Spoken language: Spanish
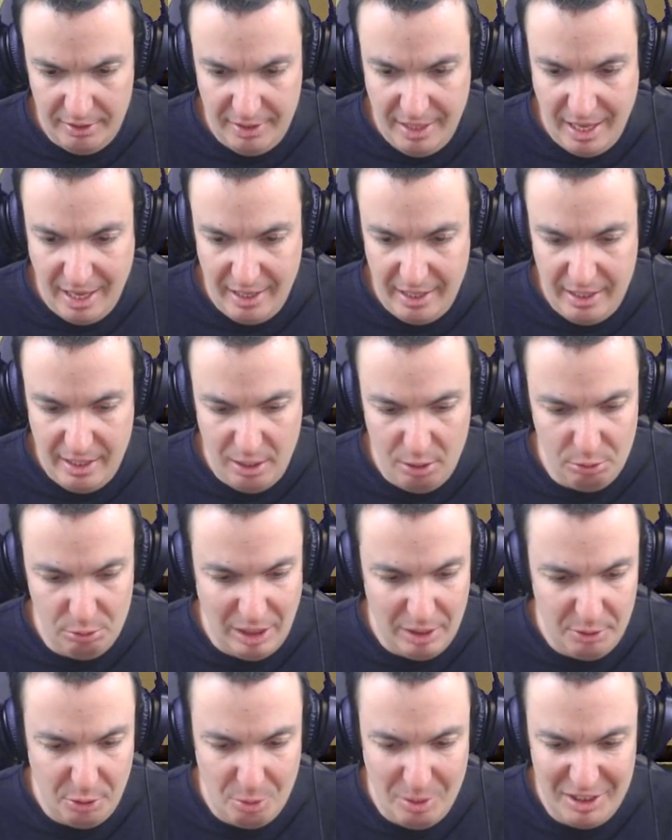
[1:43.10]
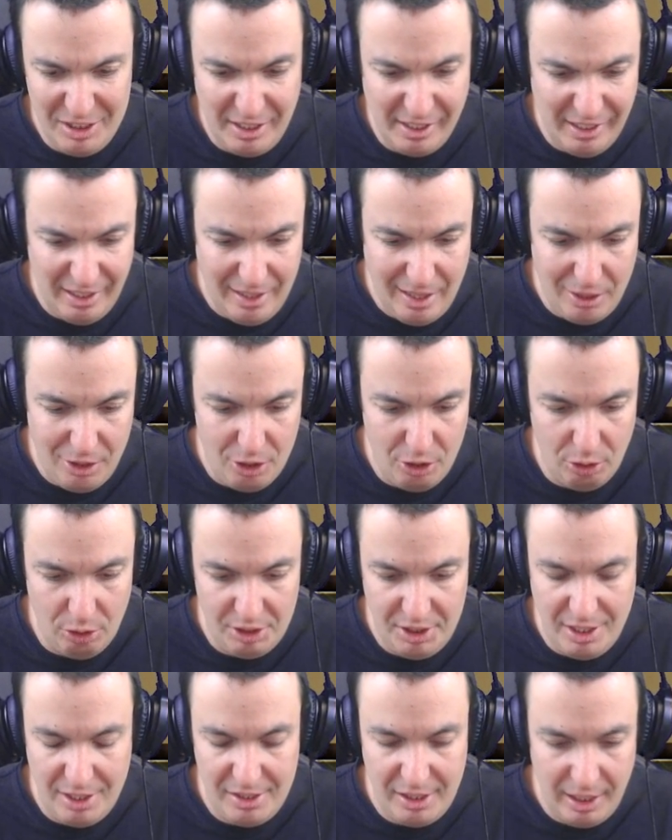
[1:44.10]
de arena Una tormenta de radiación o algo
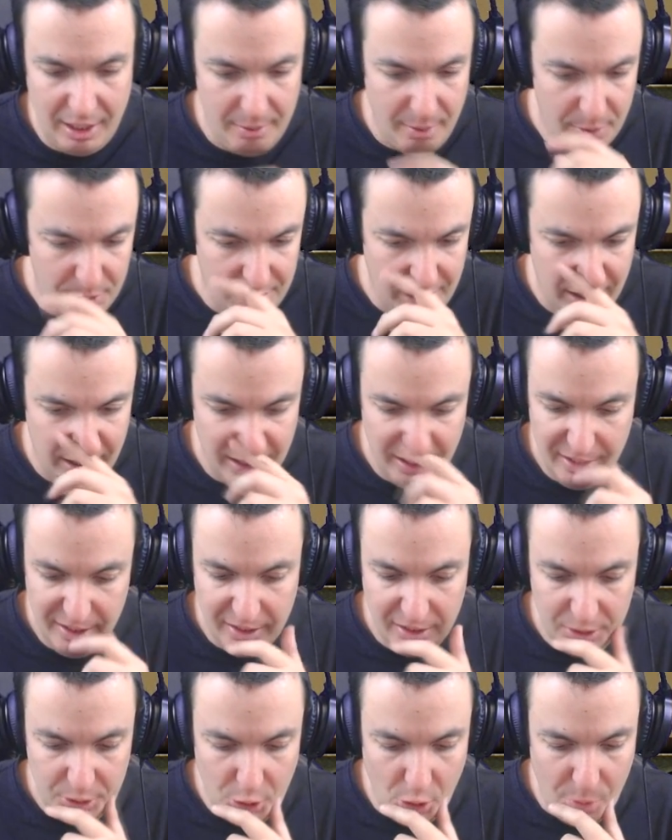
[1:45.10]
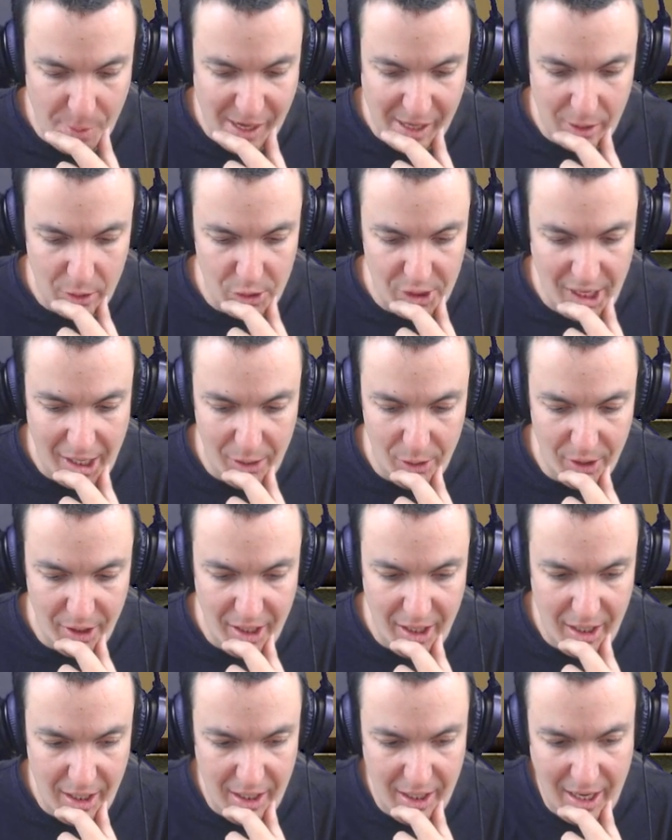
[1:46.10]
así Así que vamos a tomarnos algo
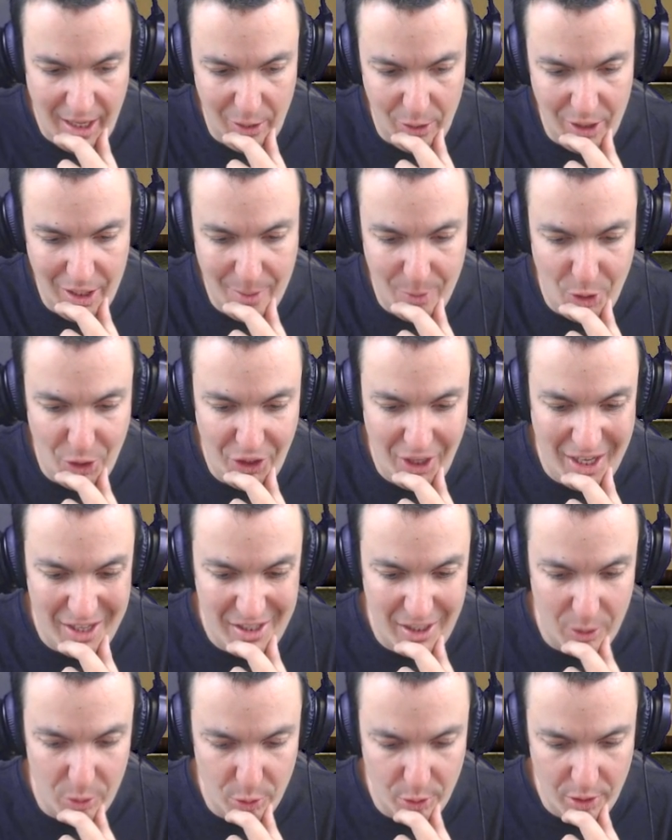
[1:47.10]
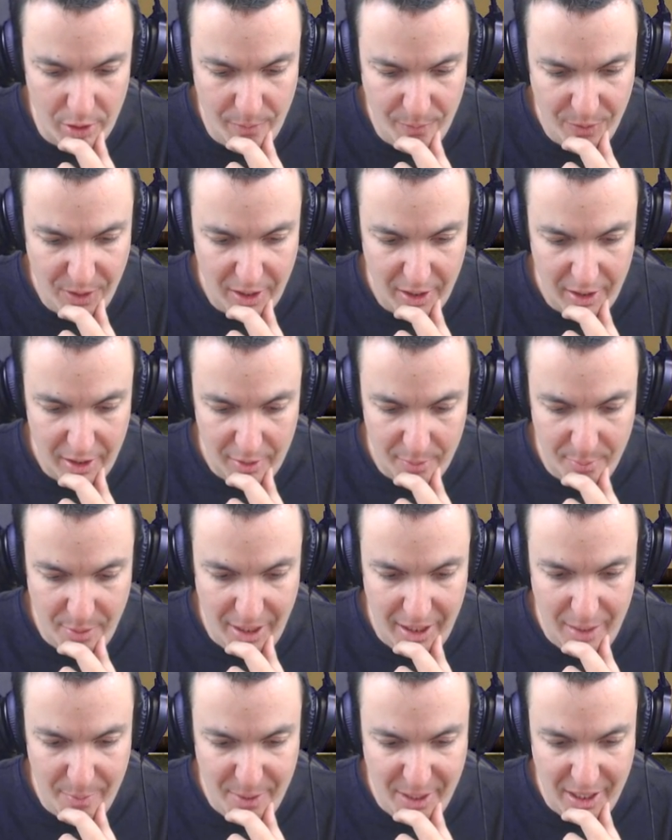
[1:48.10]
de, algo de vodka seguro
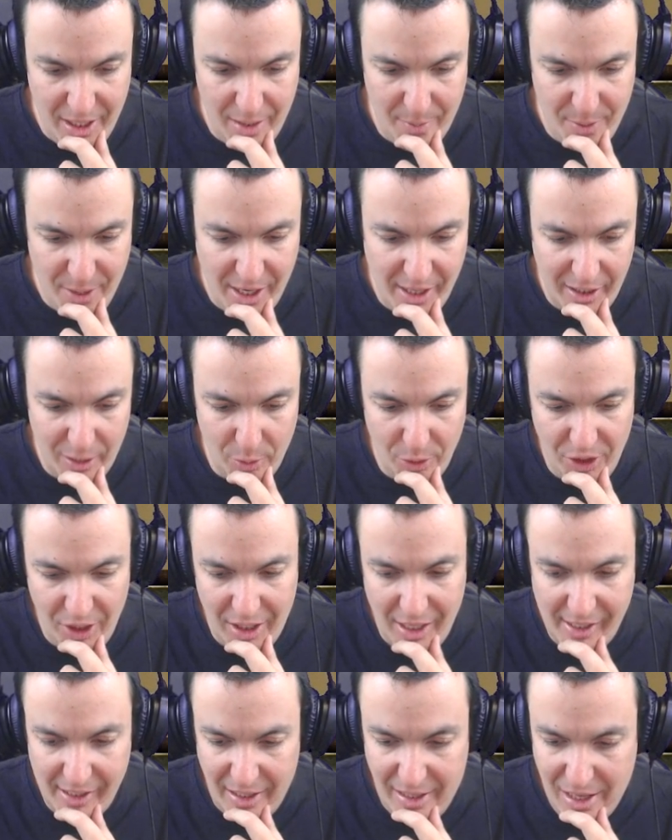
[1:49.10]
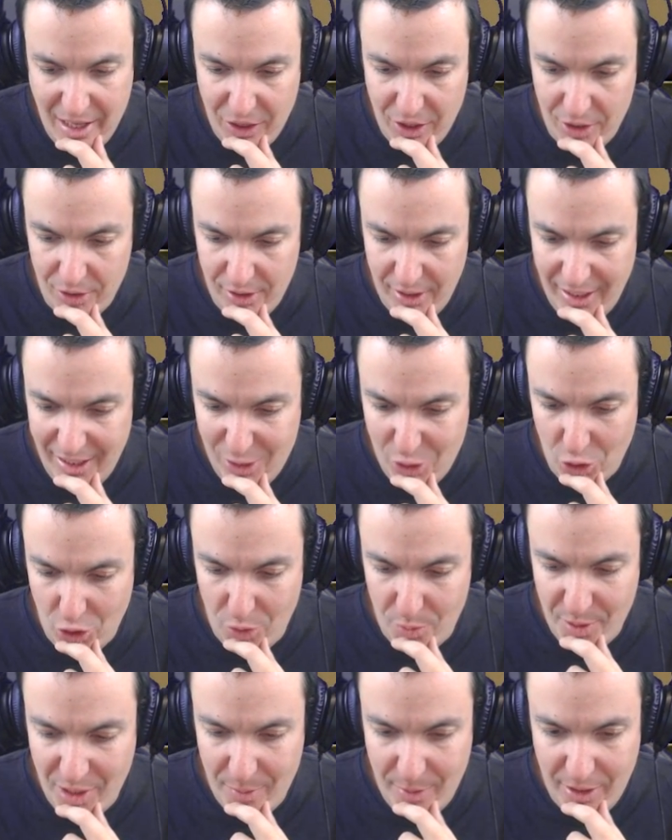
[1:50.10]
¿Vale? Para, reducir la radiación Eso
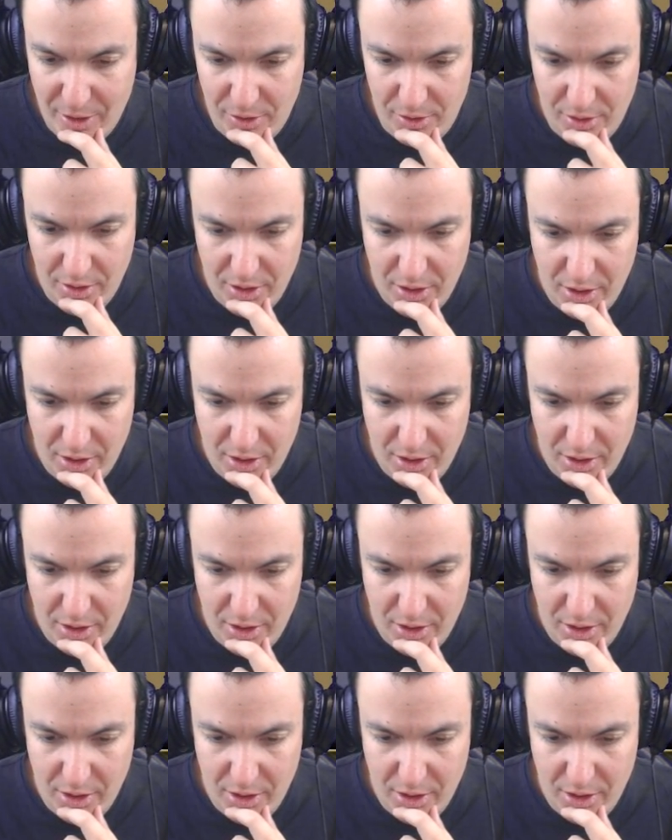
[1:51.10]
lo primero